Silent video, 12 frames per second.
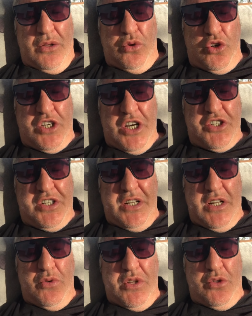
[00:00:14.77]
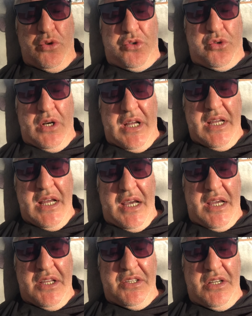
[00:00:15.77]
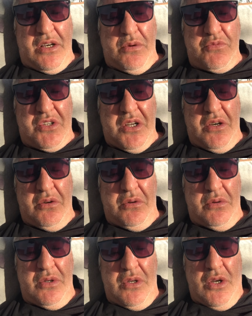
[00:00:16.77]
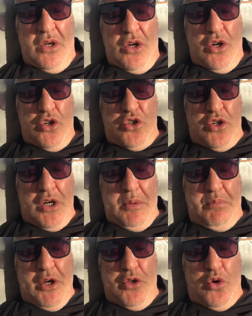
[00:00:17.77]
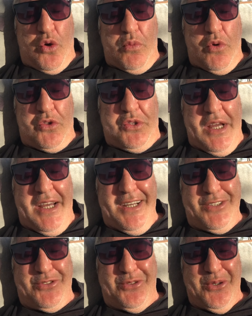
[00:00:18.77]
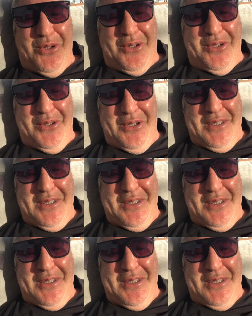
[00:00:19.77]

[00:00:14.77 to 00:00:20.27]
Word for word: Donc j'ai acheté des lunettes de soleil à Agadir, comme ça euh, j'aurai pas de commentaires sur,